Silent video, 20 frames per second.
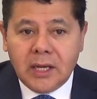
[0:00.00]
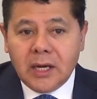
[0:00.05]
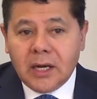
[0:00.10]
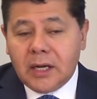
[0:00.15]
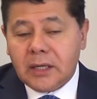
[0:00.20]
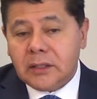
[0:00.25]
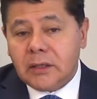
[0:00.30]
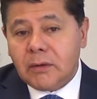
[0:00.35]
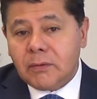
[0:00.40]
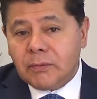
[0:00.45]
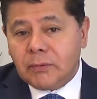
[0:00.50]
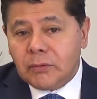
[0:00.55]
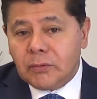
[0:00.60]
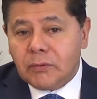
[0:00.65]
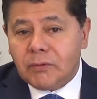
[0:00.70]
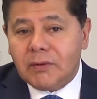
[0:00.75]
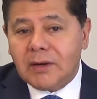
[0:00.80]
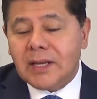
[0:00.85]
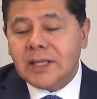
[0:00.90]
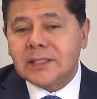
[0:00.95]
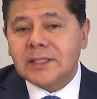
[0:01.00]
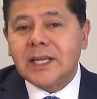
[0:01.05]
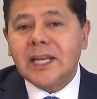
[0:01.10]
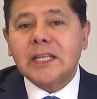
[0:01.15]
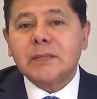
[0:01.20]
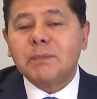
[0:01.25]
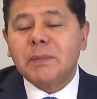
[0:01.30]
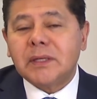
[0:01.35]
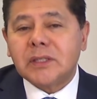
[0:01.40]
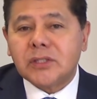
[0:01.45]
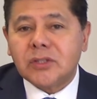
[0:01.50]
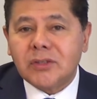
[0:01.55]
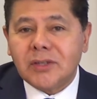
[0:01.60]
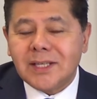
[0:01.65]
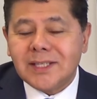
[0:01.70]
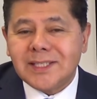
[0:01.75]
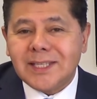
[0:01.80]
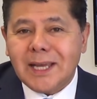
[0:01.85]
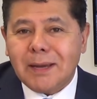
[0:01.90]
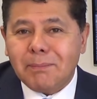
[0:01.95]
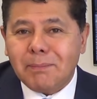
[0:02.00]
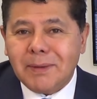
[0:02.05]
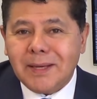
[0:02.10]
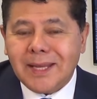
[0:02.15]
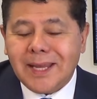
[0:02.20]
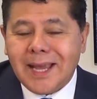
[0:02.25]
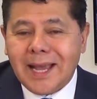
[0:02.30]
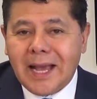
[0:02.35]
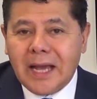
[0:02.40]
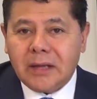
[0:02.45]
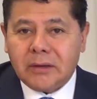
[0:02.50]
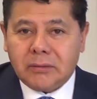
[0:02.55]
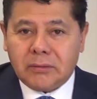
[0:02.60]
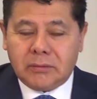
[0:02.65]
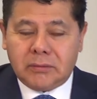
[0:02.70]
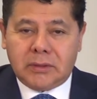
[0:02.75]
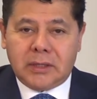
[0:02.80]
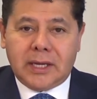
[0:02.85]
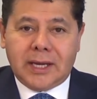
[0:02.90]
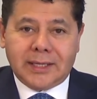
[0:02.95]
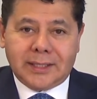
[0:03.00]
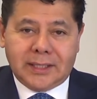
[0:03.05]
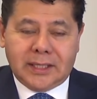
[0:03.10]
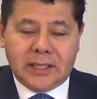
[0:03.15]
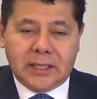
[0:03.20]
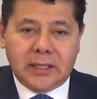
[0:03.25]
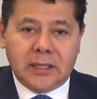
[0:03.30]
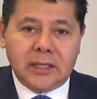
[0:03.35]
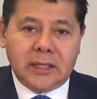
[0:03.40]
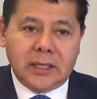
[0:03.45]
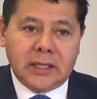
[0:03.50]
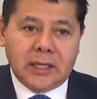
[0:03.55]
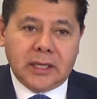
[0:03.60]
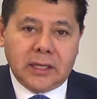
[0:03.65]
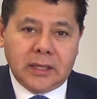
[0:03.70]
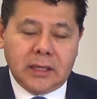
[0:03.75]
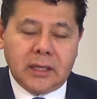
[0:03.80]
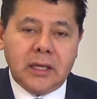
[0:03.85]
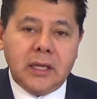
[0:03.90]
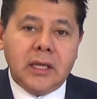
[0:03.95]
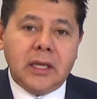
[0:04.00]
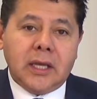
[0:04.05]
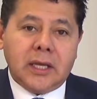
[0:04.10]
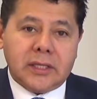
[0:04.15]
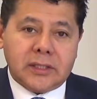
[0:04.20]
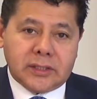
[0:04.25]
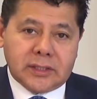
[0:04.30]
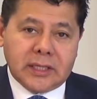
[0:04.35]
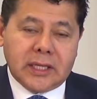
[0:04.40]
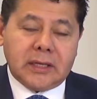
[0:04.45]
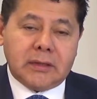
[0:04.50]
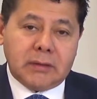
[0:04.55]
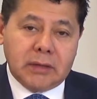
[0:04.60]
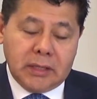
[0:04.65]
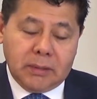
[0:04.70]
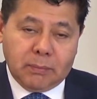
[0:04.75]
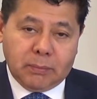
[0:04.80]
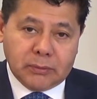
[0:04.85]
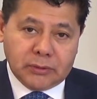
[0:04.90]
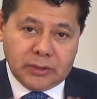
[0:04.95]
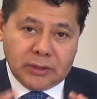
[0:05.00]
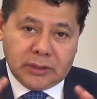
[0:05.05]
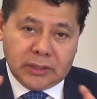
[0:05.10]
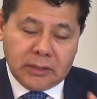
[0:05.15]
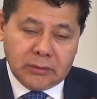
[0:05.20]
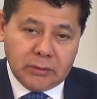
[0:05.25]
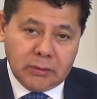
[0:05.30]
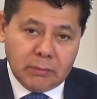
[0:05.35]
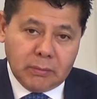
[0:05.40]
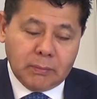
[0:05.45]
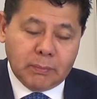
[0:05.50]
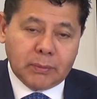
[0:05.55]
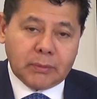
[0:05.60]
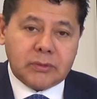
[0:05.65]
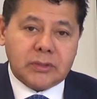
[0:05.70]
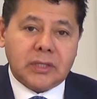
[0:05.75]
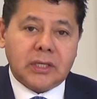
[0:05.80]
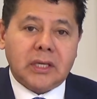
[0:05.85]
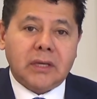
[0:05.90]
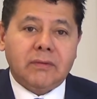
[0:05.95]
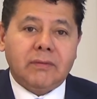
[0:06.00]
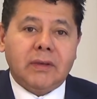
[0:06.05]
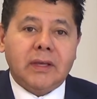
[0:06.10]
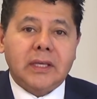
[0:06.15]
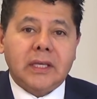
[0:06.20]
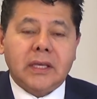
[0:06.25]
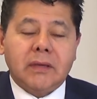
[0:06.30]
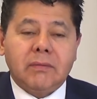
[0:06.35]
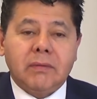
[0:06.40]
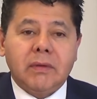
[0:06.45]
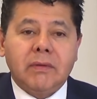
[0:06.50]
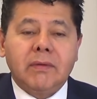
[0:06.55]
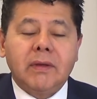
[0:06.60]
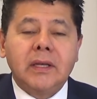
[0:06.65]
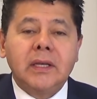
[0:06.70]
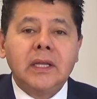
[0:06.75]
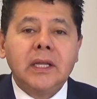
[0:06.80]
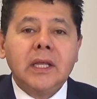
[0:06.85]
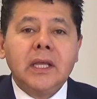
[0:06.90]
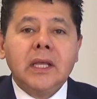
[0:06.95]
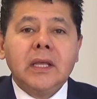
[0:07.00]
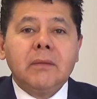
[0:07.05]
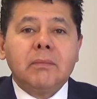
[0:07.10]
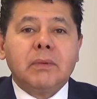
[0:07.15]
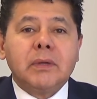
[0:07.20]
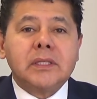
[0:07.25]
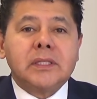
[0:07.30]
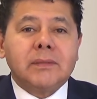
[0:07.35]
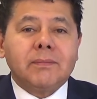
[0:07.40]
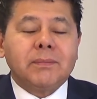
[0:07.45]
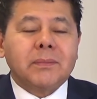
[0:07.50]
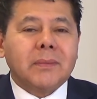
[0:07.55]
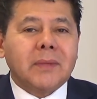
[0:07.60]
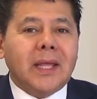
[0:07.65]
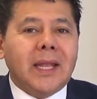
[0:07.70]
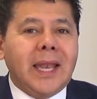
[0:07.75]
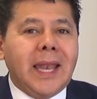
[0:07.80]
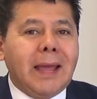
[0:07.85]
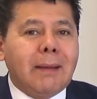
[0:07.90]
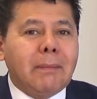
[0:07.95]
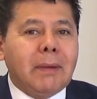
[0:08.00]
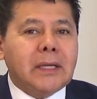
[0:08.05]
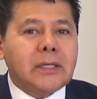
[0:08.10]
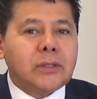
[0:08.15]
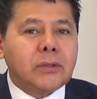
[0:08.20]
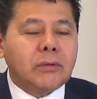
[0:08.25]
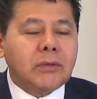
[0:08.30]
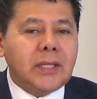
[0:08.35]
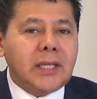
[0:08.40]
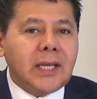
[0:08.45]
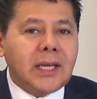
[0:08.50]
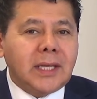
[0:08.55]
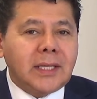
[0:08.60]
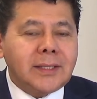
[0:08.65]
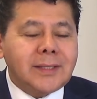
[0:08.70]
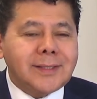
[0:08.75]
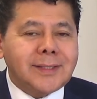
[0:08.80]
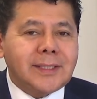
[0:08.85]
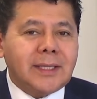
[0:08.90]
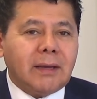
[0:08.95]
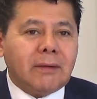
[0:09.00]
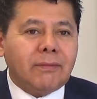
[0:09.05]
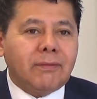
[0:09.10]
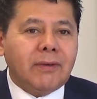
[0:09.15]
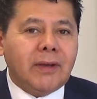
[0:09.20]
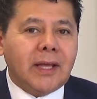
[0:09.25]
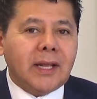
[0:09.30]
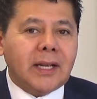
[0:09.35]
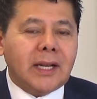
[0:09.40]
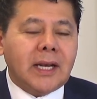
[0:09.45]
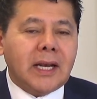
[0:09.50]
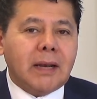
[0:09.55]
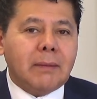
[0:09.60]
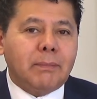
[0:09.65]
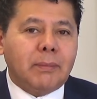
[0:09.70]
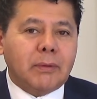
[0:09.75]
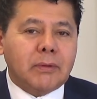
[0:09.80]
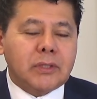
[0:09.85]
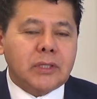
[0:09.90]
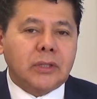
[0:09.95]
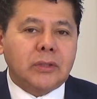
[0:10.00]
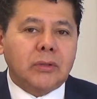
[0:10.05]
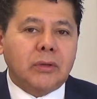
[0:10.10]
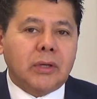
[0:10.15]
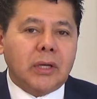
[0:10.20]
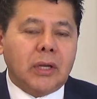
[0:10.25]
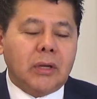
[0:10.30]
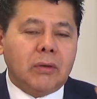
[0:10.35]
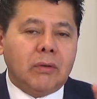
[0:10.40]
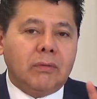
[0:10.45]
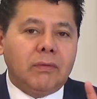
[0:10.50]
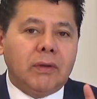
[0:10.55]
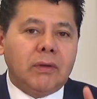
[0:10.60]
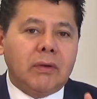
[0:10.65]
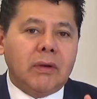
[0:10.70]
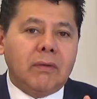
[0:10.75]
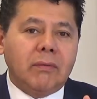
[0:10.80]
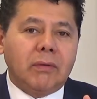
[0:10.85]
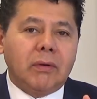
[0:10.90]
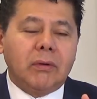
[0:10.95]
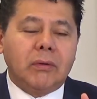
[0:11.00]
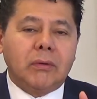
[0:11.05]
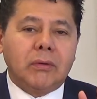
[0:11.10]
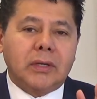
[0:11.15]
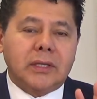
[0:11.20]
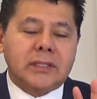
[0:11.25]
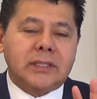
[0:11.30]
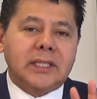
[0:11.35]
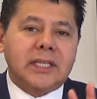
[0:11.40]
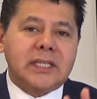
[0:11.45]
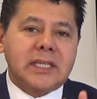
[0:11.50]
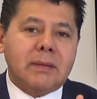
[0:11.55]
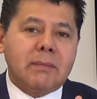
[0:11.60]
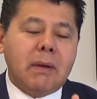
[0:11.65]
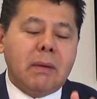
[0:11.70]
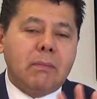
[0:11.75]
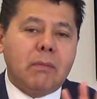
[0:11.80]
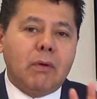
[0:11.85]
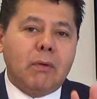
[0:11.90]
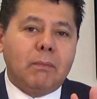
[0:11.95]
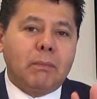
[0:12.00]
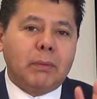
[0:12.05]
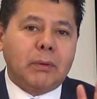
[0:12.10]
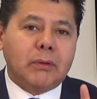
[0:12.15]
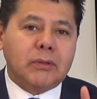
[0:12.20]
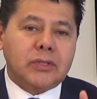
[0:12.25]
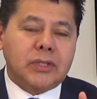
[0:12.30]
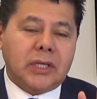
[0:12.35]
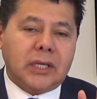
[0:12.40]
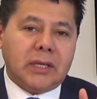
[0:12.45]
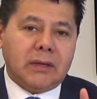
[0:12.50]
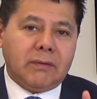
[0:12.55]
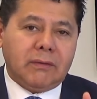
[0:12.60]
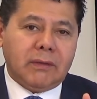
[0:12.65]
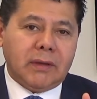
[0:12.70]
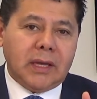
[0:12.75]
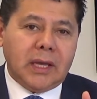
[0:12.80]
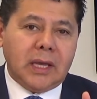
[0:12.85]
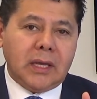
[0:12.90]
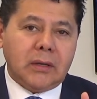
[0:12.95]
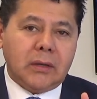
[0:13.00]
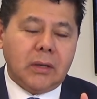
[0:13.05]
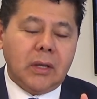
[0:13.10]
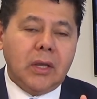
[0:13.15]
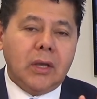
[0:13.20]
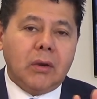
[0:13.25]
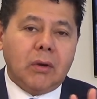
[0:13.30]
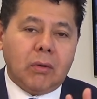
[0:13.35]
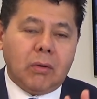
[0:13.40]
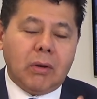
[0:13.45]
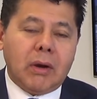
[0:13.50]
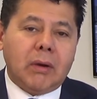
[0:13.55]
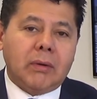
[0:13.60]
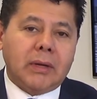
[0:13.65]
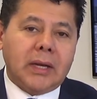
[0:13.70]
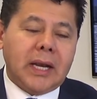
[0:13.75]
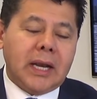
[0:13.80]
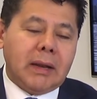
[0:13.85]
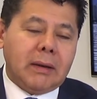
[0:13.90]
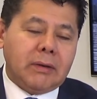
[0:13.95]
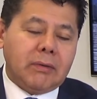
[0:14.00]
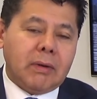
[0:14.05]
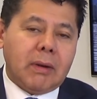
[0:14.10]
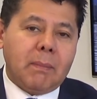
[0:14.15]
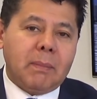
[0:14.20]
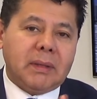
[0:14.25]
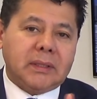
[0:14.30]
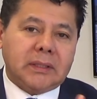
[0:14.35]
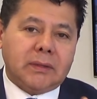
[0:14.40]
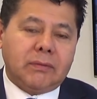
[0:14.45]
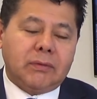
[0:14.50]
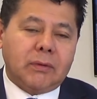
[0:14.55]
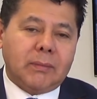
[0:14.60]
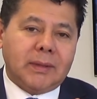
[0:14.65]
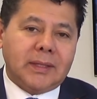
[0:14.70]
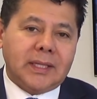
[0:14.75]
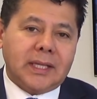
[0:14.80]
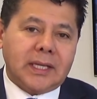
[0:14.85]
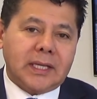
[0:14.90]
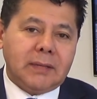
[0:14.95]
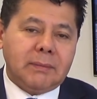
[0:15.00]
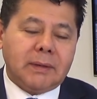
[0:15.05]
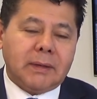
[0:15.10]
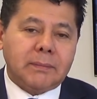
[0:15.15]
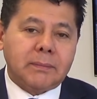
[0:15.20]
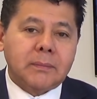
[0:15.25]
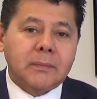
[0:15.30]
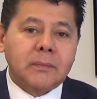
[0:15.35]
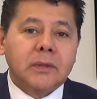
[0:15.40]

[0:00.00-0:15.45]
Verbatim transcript: En el fondo, varias de las personas que aplicaron aquí y que están depositando en Projet Quebec y que viven, pues la mayoría se aferran al proyecto que el gobierno habló, que se le llama Projet Quebec o ahora la nueva plataforma de Arrima.